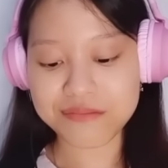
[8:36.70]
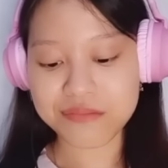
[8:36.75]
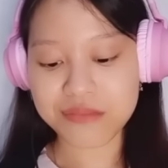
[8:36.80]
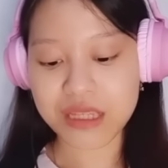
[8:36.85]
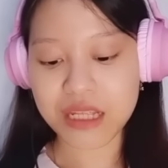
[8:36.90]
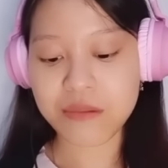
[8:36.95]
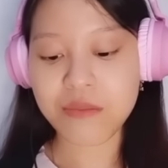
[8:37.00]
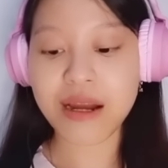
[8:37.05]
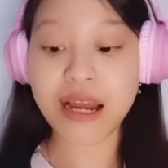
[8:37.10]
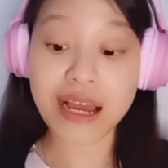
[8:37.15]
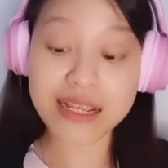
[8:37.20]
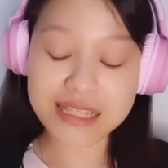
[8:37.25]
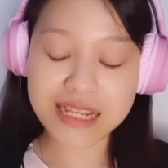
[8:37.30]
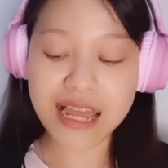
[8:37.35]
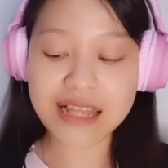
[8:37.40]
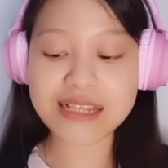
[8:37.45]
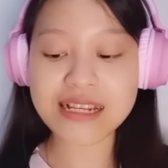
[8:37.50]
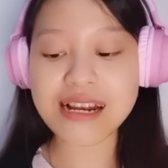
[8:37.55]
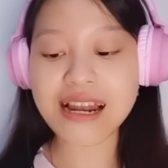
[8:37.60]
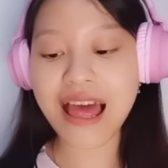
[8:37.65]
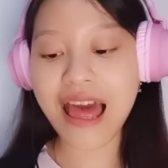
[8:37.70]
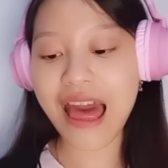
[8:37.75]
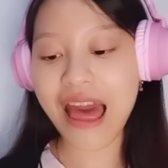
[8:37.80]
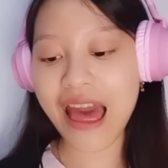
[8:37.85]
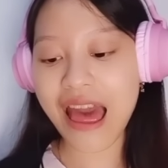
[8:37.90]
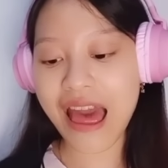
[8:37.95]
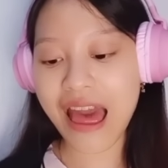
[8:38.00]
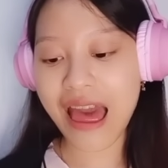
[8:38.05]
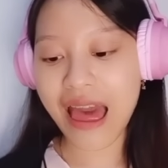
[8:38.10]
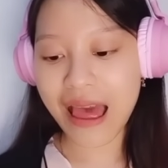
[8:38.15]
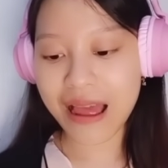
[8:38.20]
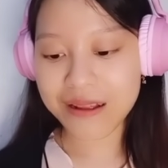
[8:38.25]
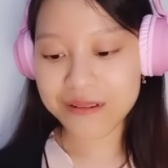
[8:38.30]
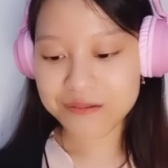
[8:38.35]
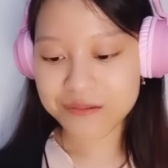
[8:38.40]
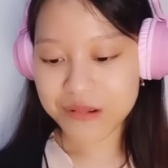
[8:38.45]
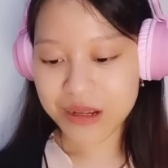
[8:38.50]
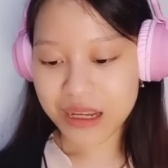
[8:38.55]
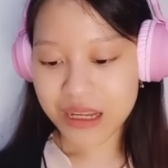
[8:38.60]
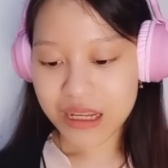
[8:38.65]
Terima kasih Angela.
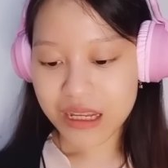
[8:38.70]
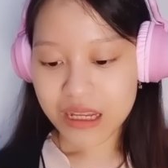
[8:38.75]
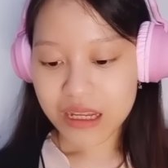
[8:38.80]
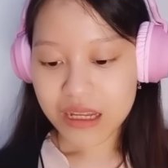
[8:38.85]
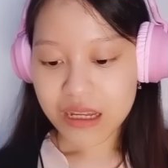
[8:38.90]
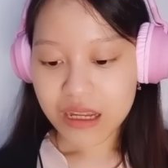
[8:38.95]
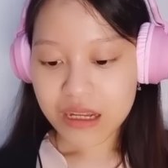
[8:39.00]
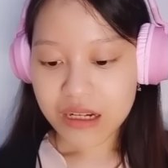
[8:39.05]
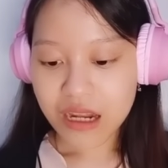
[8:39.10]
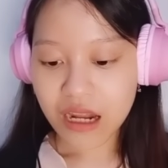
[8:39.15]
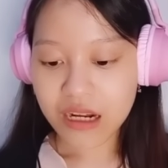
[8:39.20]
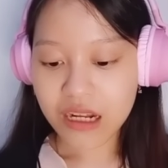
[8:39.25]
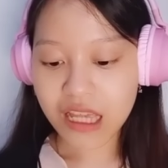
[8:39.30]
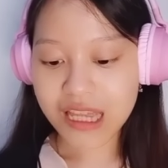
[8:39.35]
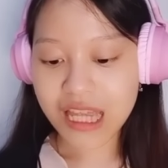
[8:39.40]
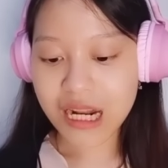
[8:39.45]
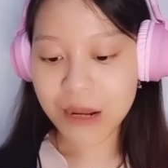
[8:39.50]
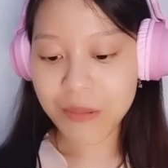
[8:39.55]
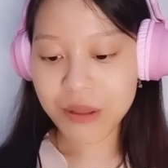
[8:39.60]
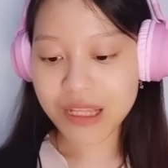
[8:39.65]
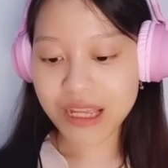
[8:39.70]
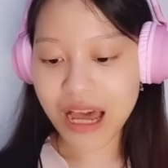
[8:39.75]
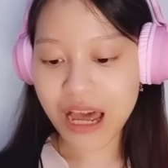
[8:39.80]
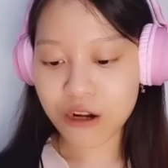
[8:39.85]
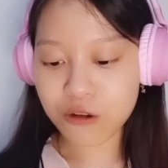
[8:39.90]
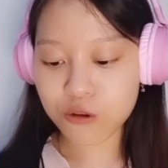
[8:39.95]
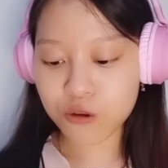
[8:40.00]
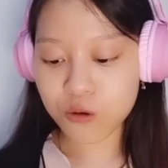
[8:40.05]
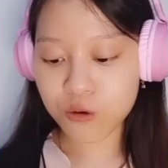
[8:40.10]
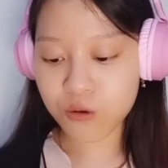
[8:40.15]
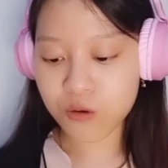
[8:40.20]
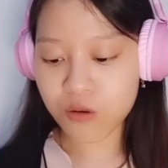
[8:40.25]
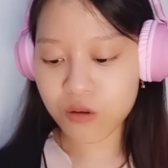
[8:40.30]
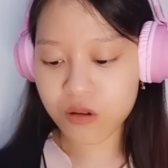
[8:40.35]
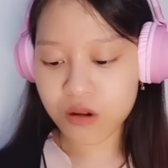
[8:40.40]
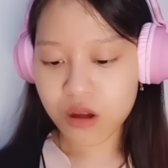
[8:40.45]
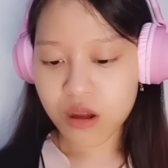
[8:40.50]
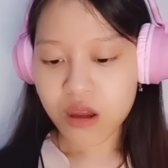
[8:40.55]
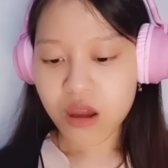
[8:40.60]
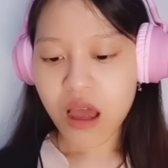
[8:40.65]
Dan kita dapat kartu.
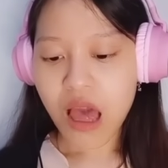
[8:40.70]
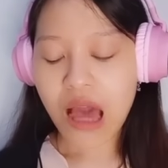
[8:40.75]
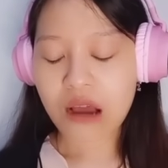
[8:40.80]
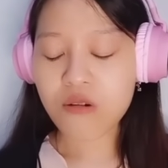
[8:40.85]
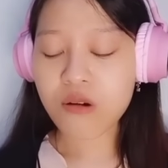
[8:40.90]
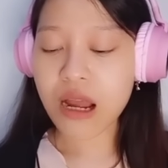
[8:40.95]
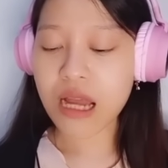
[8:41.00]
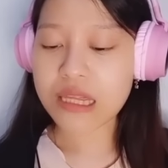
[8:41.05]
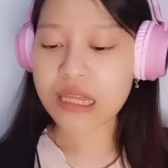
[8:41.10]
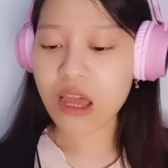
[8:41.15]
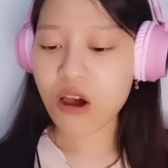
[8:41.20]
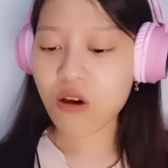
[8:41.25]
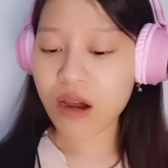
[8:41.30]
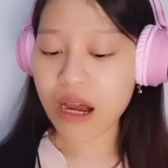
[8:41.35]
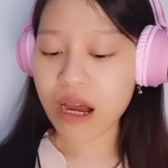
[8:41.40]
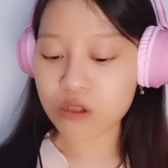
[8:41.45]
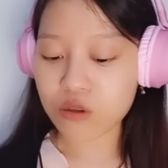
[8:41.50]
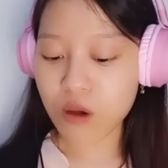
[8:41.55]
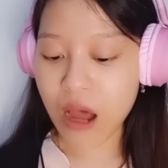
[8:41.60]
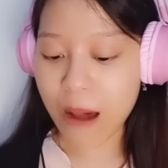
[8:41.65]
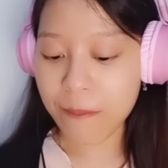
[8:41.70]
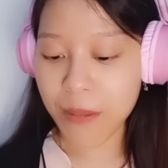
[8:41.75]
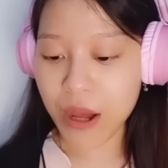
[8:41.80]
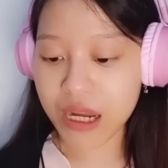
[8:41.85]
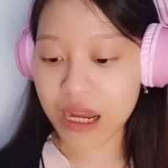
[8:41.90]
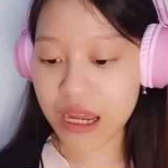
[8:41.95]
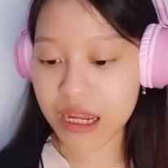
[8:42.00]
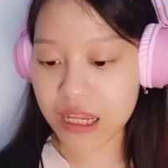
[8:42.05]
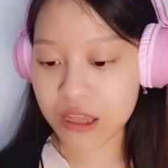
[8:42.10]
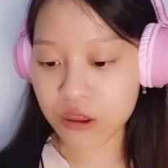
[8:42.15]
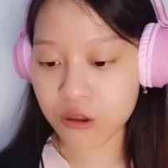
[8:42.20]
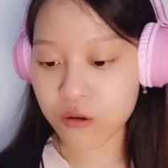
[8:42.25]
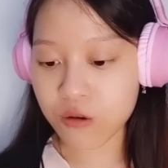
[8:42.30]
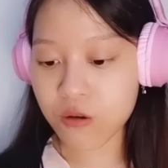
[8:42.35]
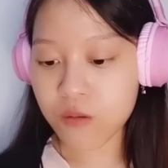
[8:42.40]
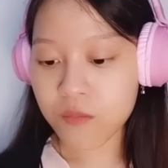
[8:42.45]
Aku nggak tahu kartu apakah itu.